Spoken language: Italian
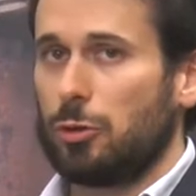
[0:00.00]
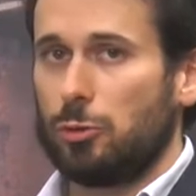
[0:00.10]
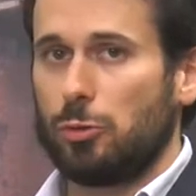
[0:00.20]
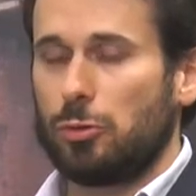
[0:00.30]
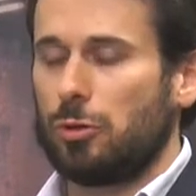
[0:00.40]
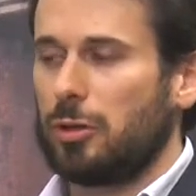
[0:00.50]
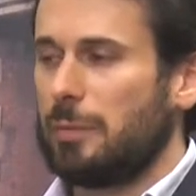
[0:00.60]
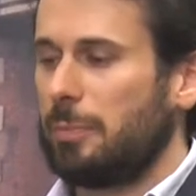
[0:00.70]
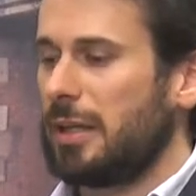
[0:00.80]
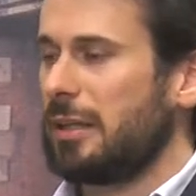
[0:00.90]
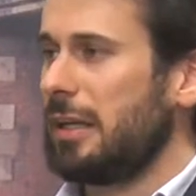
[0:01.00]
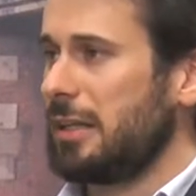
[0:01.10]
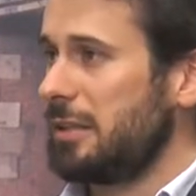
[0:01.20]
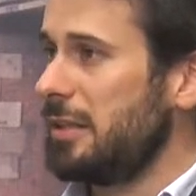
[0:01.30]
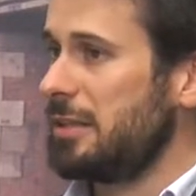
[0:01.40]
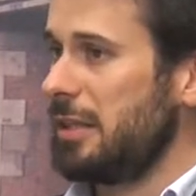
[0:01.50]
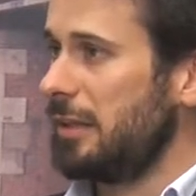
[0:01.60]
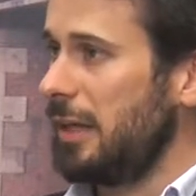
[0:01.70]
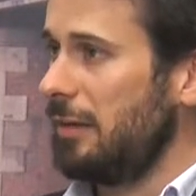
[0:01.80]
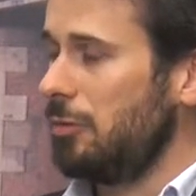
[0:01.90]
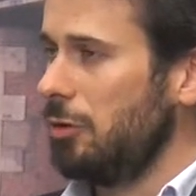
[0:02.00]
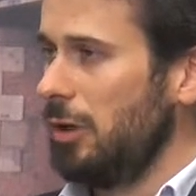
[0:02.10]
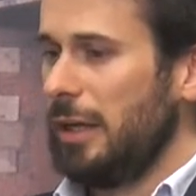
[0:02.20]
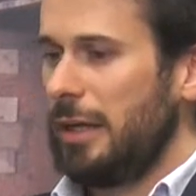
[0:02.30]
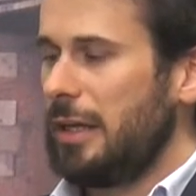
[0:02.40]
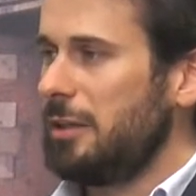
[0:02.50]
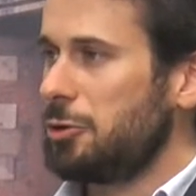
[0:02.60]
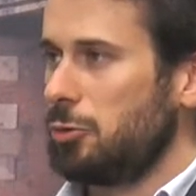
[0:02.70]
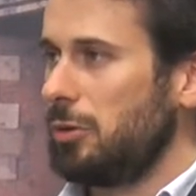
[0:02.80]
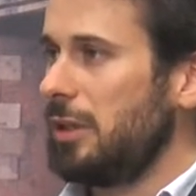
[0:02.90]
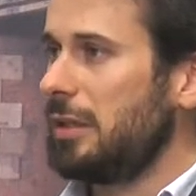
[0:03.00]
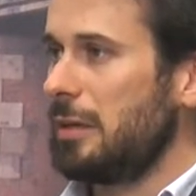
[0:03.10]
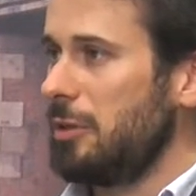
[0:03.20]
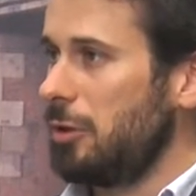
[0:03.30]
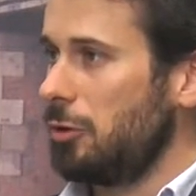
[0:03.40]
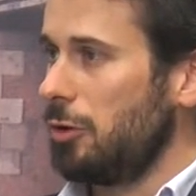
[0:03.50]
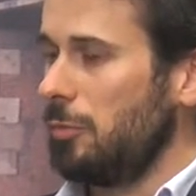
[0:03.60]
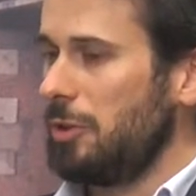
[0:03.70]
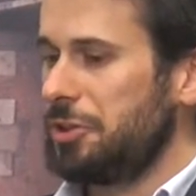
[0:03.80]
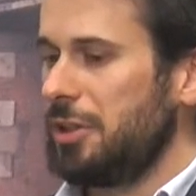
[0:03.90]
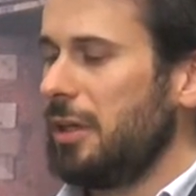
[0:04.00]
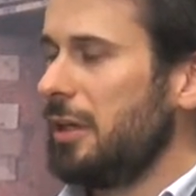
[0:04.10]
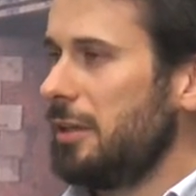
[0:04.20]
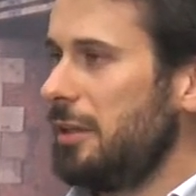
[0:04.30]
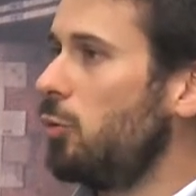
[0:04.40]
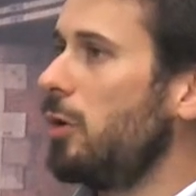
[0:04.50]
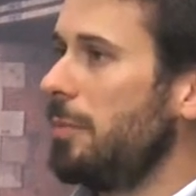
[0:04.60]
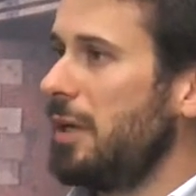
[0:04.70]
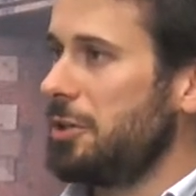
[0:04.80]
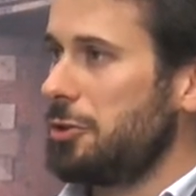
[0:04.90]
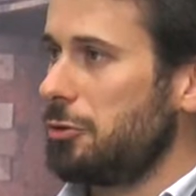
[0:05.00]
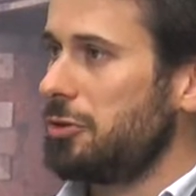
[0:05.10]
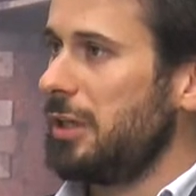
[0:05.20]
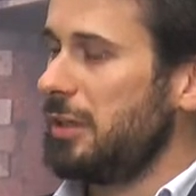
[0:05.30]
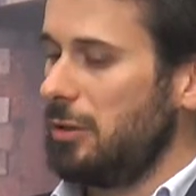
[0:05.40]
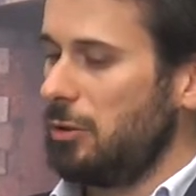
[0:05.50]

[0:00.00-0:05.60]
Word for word: al conduttore per andare a sedersi al tavolo e a discutere i termini economici di quei mesi soggetti al